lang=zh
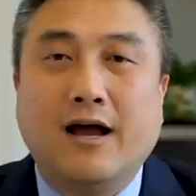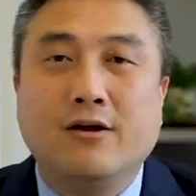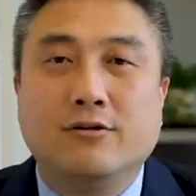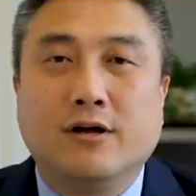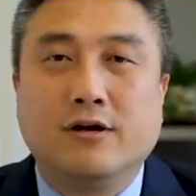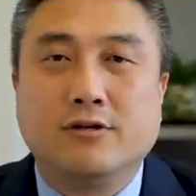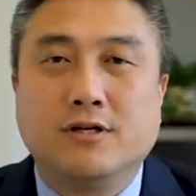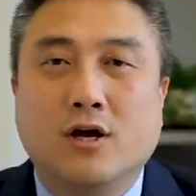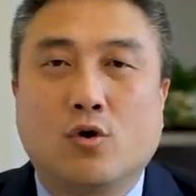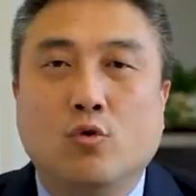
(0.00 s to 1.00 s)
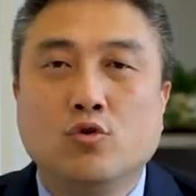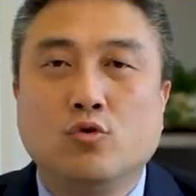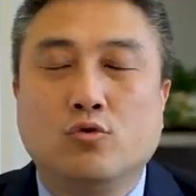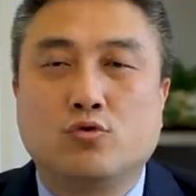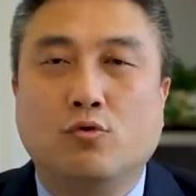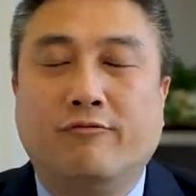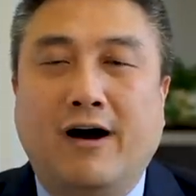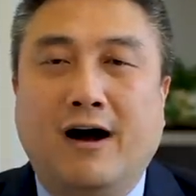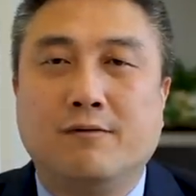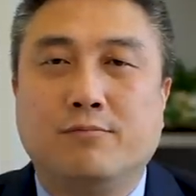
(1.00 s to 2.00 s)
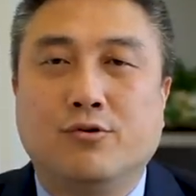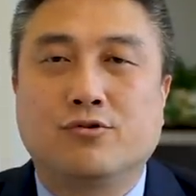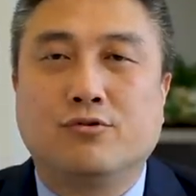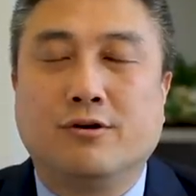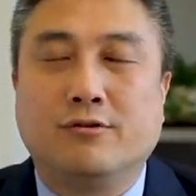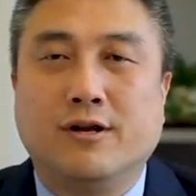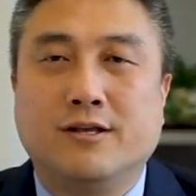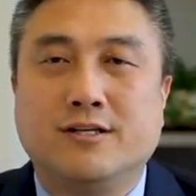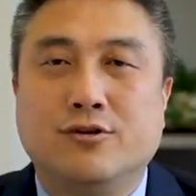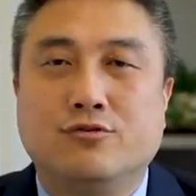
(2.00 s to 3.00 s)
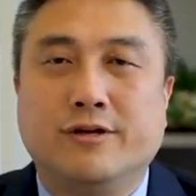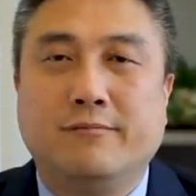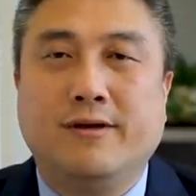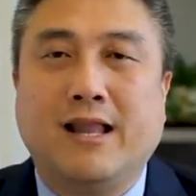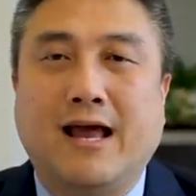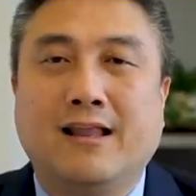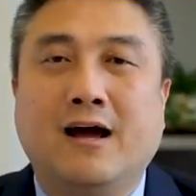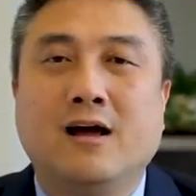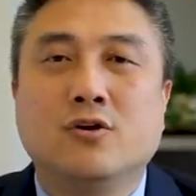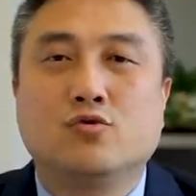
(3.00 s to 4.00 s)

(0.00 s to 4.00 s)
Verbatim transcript: 还有呢，有一些公众住房，比如说有的人亲属移民来了，